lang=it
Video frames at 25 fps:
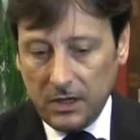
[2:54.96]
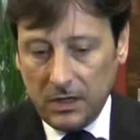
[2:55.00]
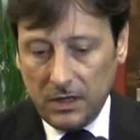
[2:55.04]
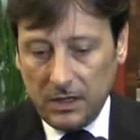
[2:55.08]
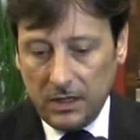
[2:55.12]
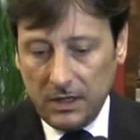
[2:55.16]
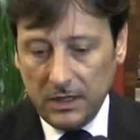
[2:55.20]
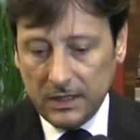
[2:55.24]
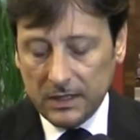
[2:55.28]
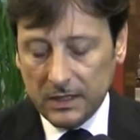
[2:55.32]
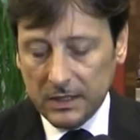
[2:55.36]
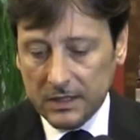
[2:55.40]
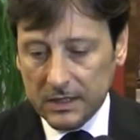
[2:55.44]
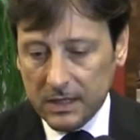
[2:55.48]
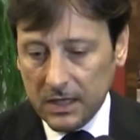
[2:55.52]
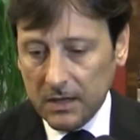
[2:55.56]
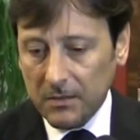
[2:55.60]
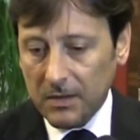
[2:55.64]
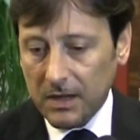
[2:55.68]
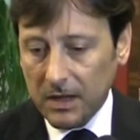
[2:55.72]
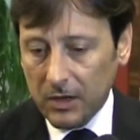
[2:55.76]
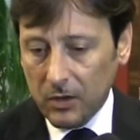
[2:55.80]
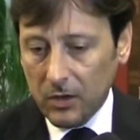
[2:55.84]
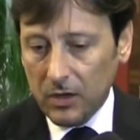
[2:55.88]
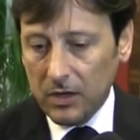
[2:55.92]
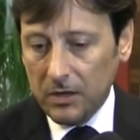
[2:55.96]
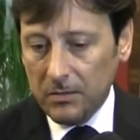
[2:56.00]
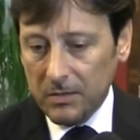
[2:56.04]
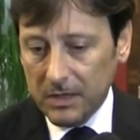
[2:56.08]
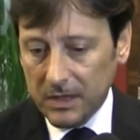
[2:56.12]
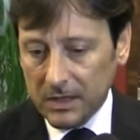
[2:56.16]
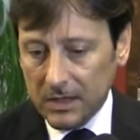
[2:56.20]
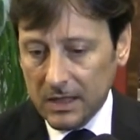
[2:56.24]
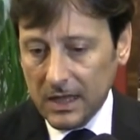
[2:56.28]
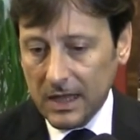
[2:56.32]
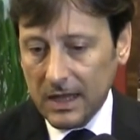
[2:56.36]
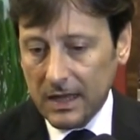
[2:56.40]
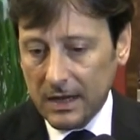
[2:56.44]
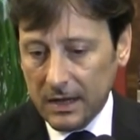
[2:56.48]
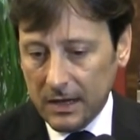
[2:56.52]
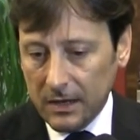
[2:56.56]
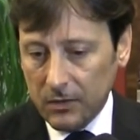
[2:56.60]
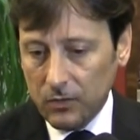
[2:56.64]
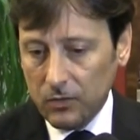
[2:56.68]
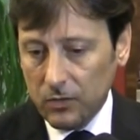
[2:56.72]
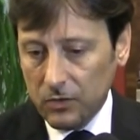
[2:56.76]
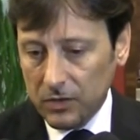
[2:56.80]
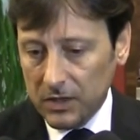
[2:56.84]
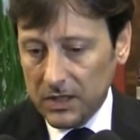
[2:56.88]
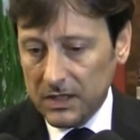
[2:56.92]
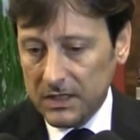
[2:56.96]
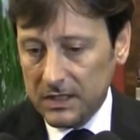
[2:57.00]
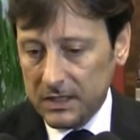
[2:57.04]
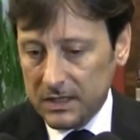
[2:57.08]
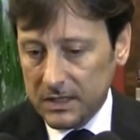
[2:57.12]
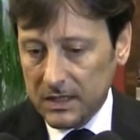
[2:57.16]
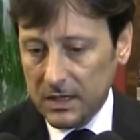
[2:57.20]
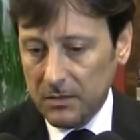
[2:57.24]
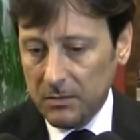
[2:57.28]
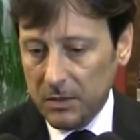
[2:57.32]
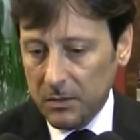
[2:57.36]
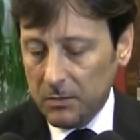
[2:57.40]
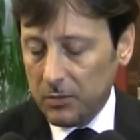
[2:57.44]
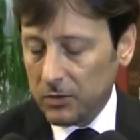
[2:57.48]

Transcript: il sistema agroalimentare è uno dei sistemi